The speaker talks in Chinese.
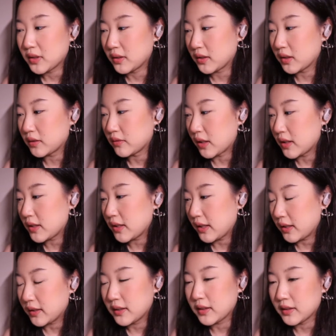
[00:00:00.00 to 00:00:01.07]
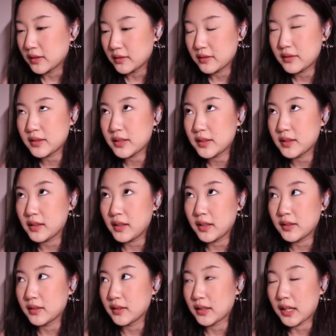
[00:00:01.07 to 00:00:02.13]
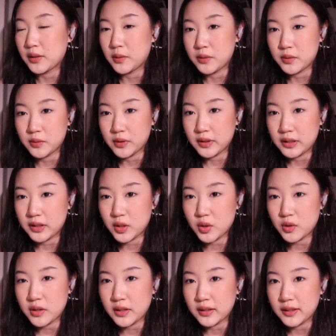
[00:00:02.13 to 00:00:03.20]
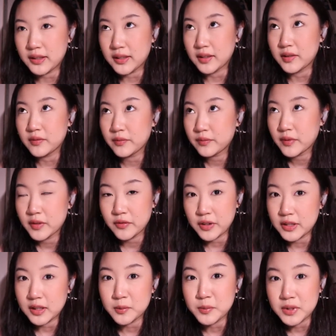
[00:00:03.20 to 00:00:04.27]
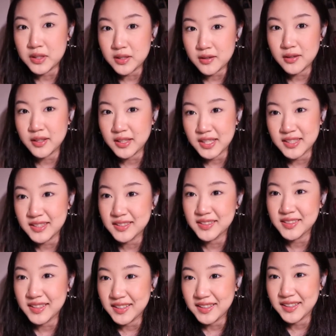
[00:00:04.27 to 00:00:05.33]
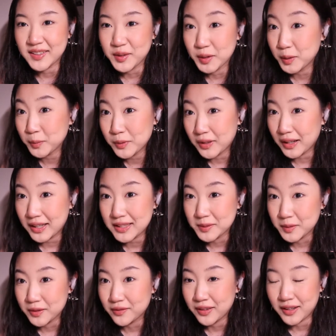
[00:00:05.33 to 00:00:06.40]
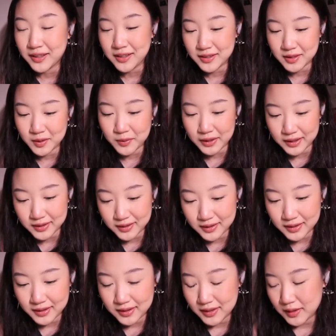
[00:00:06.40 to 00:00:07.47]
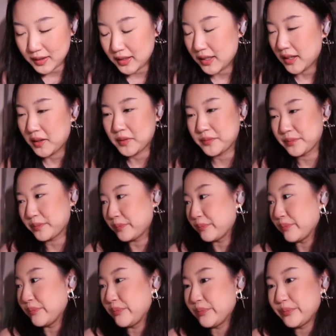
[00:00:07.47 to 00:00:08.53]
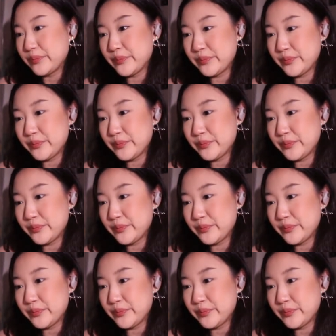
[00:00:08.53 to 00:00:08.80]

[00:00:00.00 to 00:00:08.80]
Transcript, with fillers: 整个玩这一个系列的感觉就跟一个创业非常迷失的年轻人一样，我都不知道该怎么玩，你知道吧 y e a h 嗯。